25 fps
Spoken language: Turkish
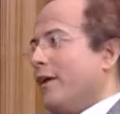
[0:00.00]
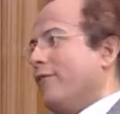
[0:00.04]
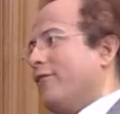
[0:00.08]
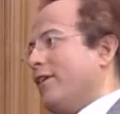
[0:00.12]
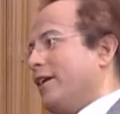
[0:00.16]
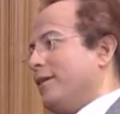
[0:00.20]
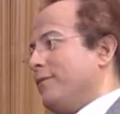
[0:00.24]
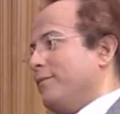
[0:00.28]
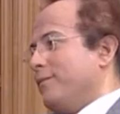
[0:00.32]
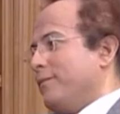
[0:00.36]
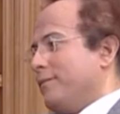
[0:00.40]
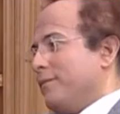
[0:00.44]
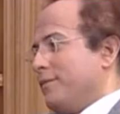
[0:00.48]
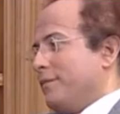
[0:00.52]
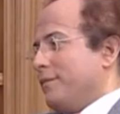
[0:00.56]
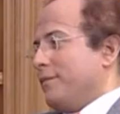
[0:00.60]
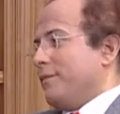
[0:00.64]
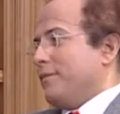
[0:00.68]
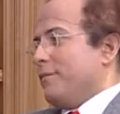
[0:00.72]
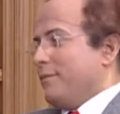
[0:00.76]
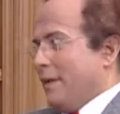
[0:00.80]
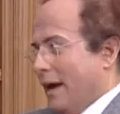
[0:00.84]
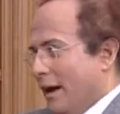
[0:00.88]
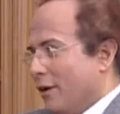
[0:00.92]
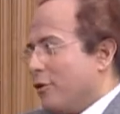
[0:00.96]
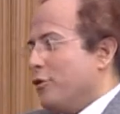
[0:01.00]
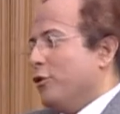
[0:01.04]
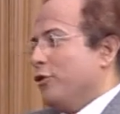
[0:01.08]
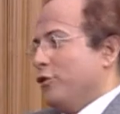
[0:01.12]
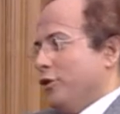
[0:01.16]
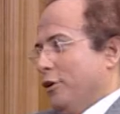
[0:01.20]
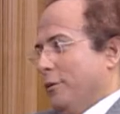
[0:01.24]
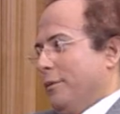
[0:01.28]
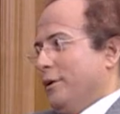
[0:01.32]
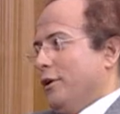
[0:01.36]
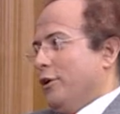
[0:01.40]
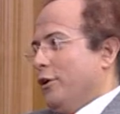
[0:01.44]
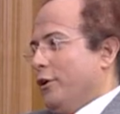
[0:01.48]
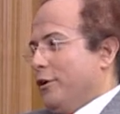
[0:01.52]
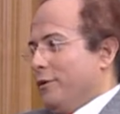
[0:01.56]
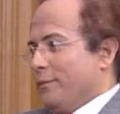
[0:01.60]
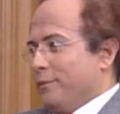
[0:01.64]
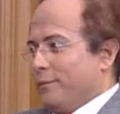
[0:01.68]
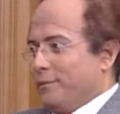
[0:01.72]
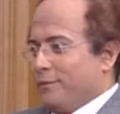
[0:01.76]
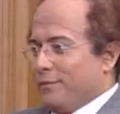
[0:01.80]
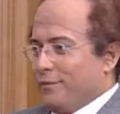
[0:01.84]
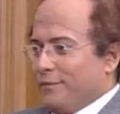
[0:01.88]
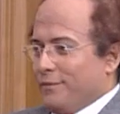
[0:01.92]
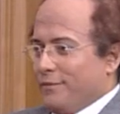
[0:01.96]
Efendim ben konuyu
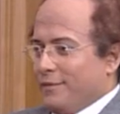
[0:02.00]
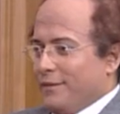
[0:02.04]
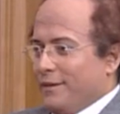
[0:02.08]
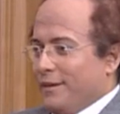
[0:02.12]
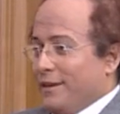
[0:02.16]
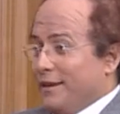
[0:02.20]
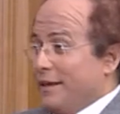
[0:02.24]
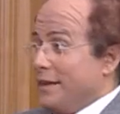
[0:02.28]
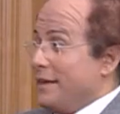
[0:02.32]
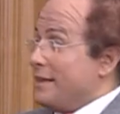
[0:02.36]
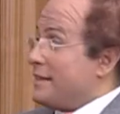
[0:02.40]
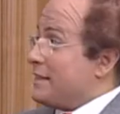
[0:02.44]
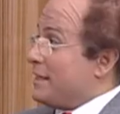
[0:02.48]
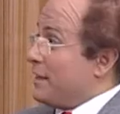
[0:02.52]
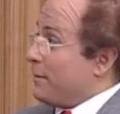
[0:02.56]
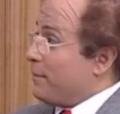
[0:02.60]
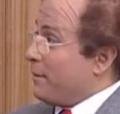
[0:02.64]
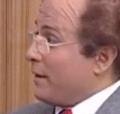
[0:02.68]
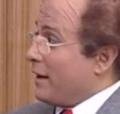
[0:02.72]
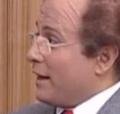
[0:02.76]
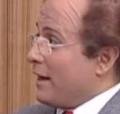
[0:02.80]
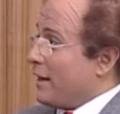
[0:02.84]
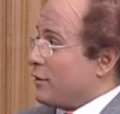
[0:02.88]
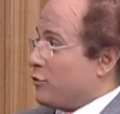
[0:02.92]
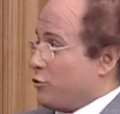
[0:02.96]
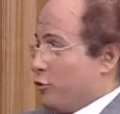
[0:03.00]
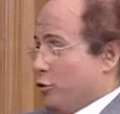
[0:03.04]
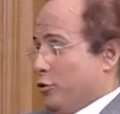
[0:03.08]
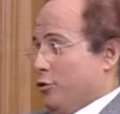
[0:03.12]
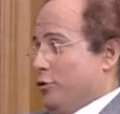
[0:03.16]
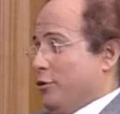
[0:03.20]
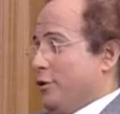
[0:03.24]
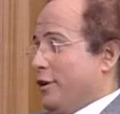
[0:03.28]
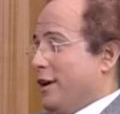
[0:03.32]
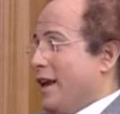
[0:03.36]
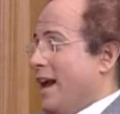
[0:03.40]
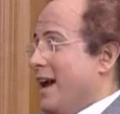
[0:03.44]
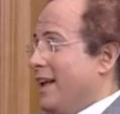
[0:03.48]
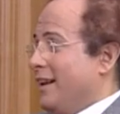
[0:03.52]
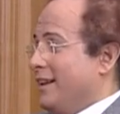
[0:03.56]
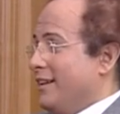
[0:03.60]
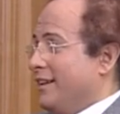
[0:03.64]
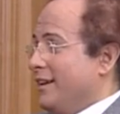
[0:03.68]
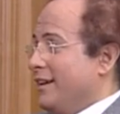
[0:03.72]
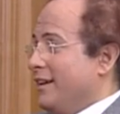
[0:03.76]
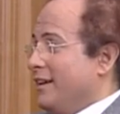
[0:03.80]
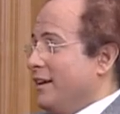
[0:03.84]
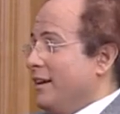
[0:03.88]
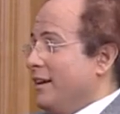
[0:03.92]
biliyorum. İstihbarat sorunlu geldi.